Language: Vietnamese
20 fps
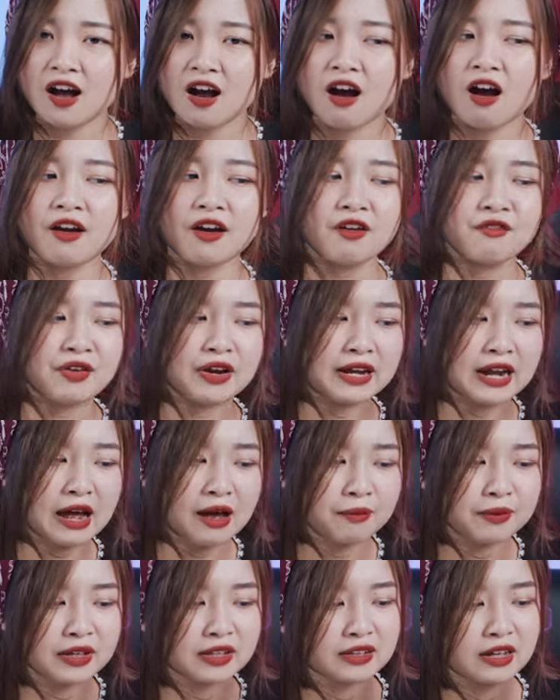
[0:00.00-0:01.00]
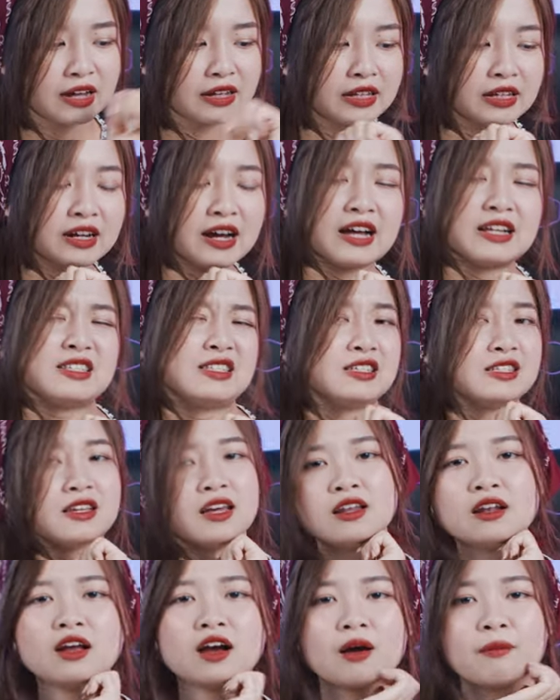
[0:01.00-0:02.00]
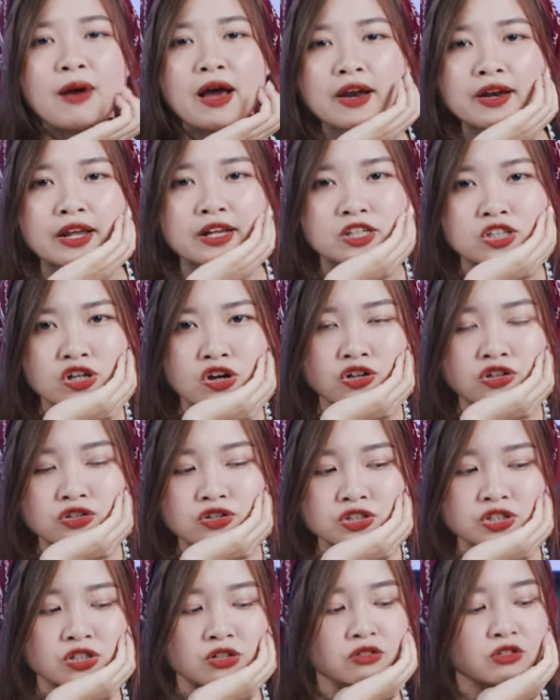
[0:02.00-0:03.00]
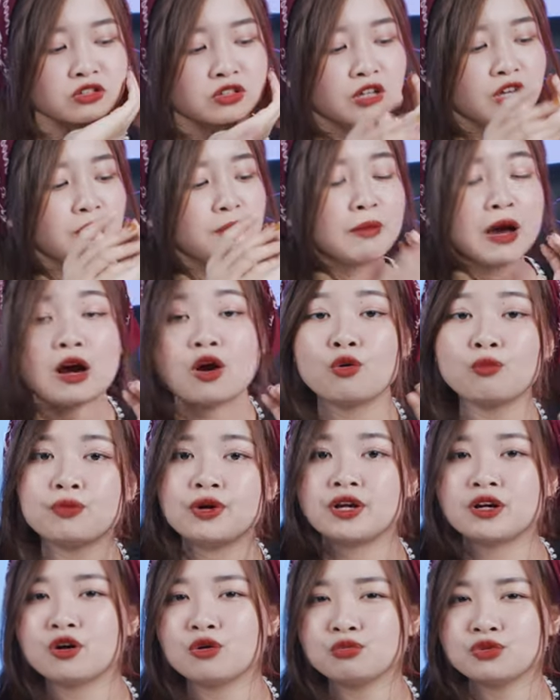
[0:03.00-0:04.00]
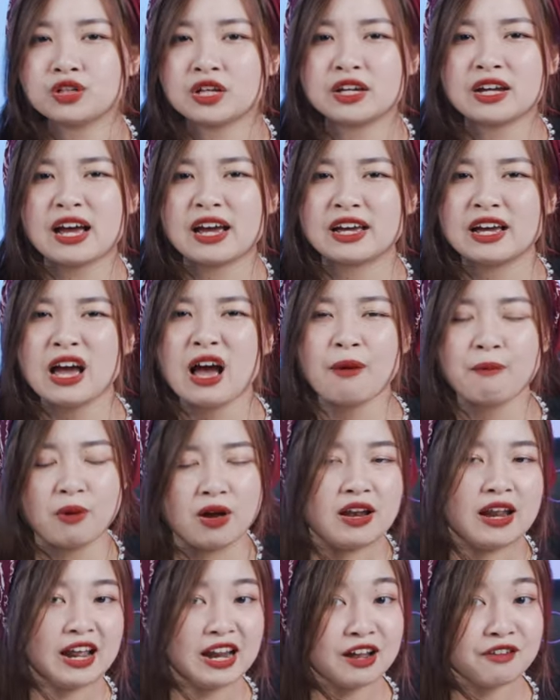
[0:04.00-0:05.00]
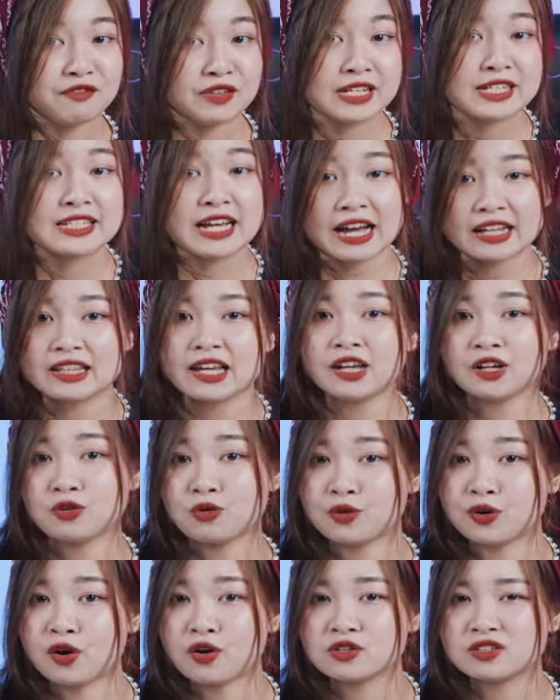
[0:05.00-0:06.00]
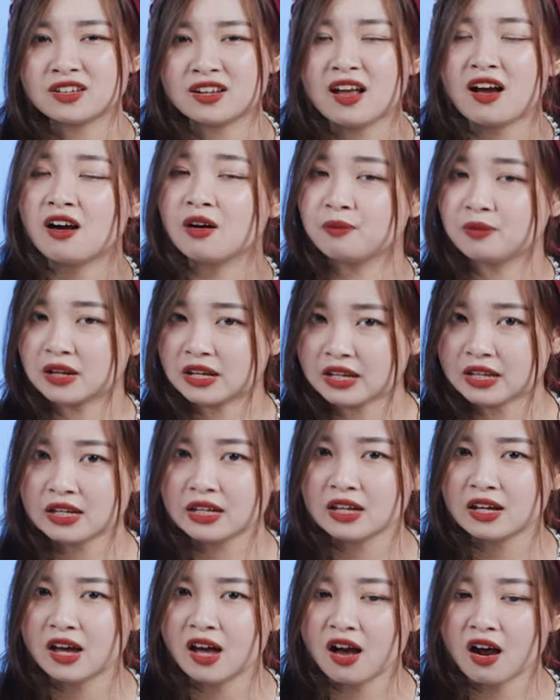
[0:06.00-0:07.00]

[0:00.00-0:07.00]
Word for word: Còn ở Việt Nam hiện tại thì khả dĩ nhất là các bạn nên chọn những chiếc R T X ba không bảy không như thế này, bởi lẽ là vì giá thành của nó rất là hợp lý.